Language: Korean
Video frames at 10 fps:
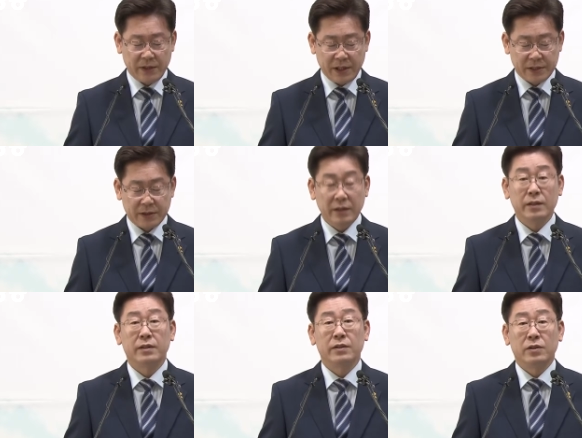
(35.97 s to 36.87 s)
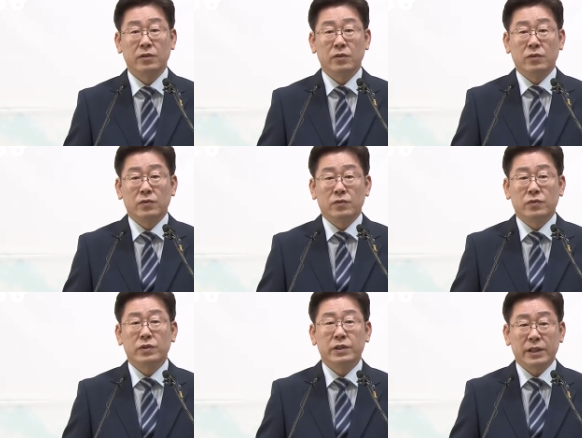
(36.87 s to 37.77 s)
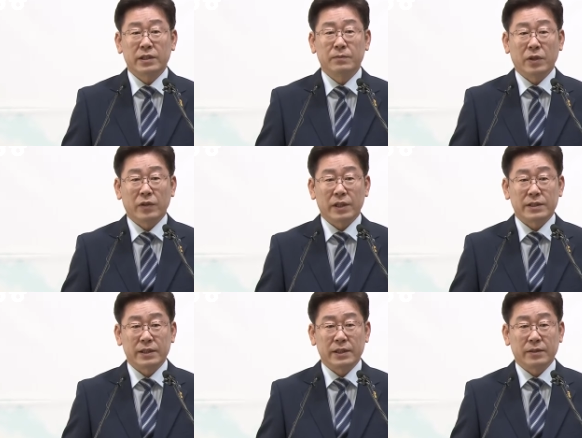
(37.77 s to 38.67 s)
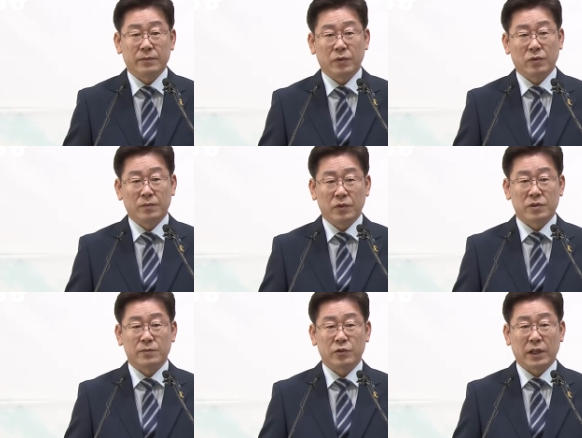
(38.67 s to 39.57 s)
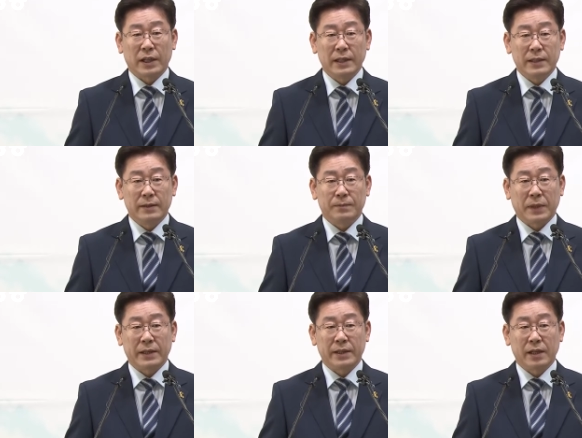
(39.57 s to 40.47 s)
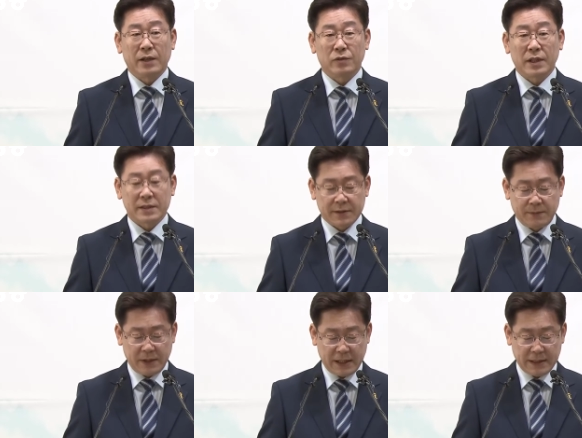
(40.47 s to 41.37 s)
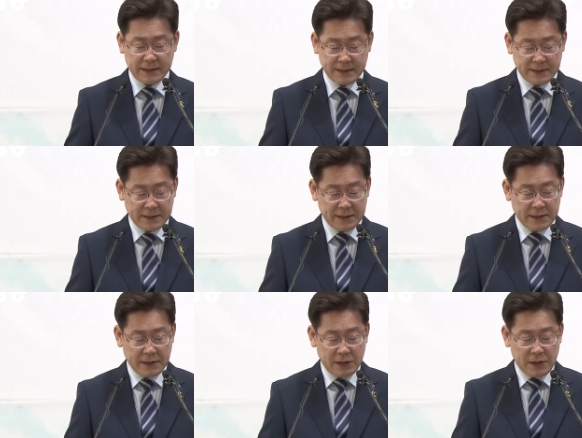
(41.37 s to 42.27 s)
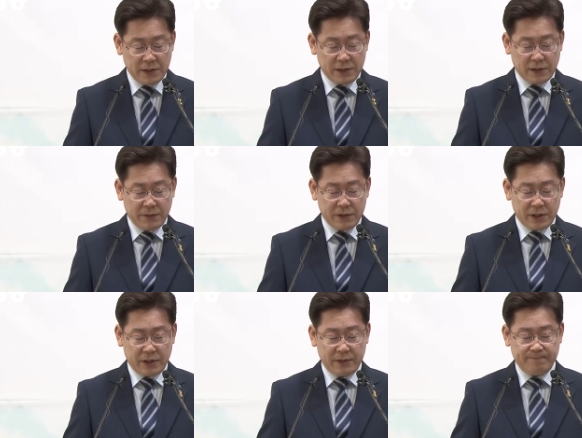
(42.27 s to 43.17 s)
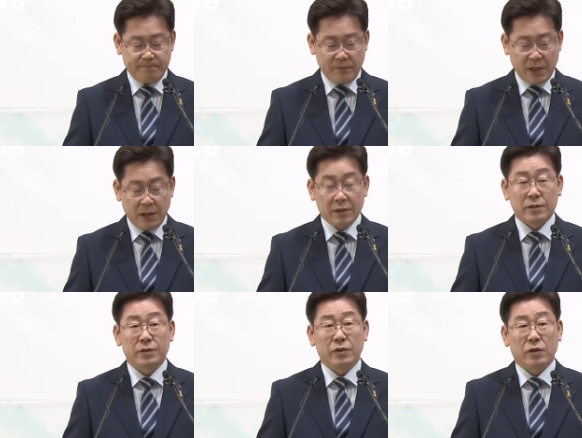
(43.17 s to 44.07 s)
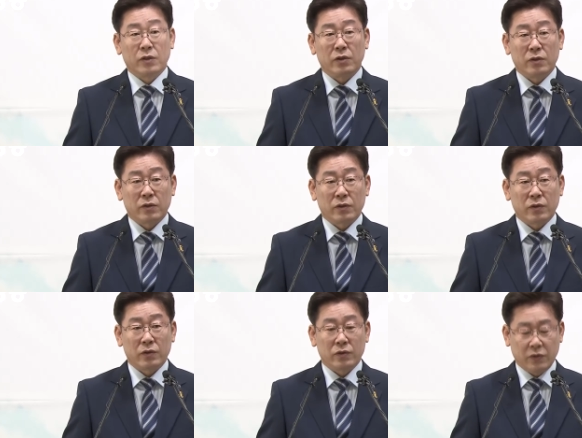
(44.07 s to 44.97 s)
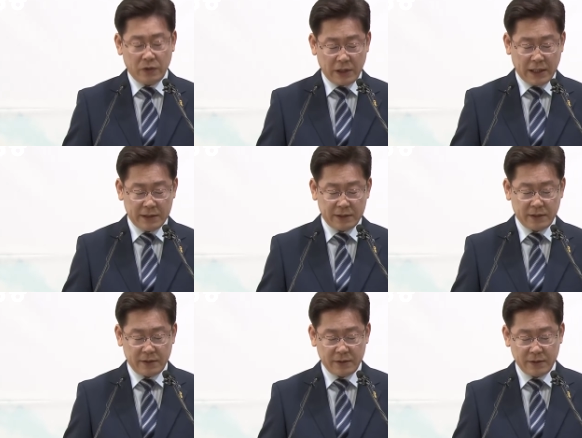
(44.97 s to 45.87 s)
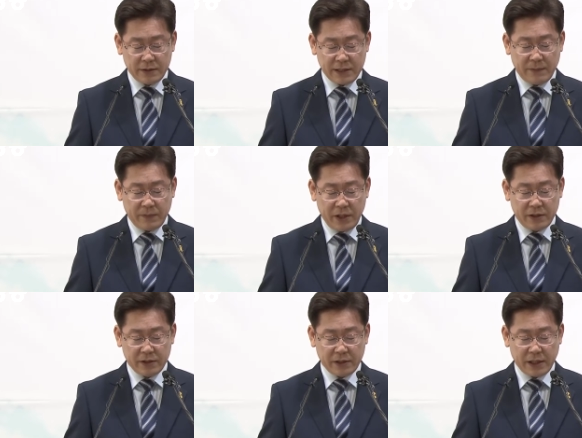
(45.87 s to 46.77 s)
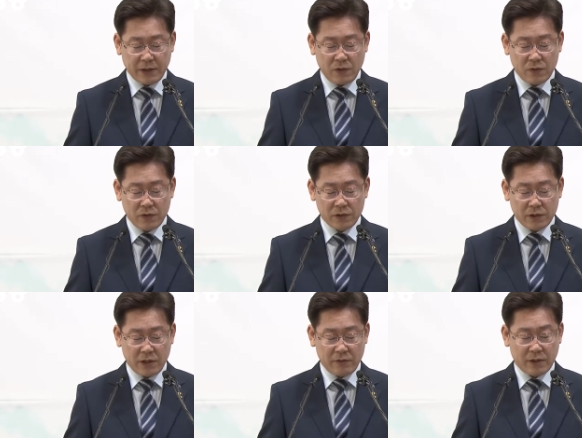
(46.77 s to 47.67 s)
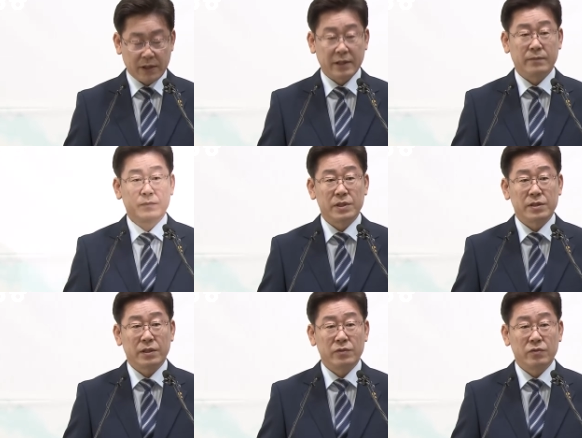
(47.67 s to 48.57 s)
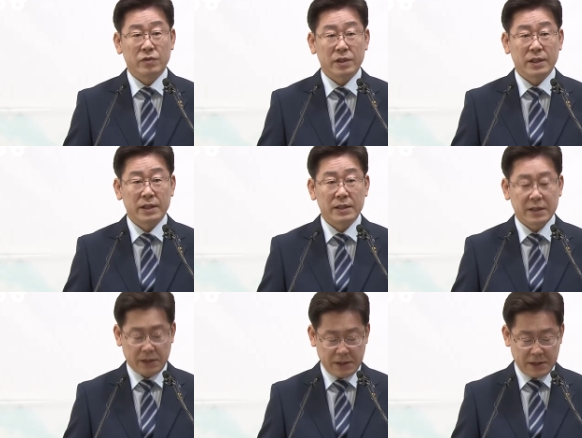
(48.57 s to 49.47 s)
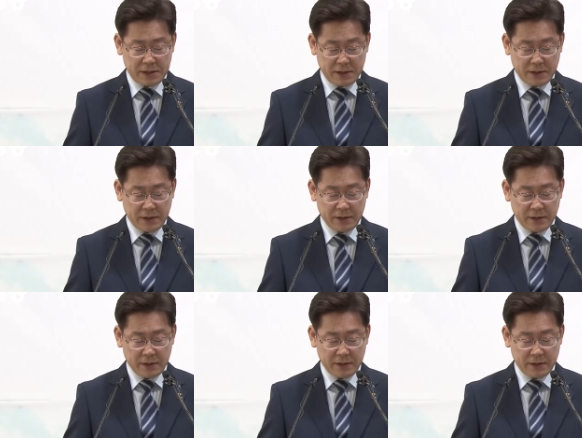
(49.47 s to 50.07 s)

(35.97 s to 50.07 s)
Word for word: 대해서 우려했던 바와 같이 보건복지부가 반대를 하고 나섰습니다. 성남시는 의료, 교육, 안전 등 3대 영역의 공공성 강화를 민선 6기 시정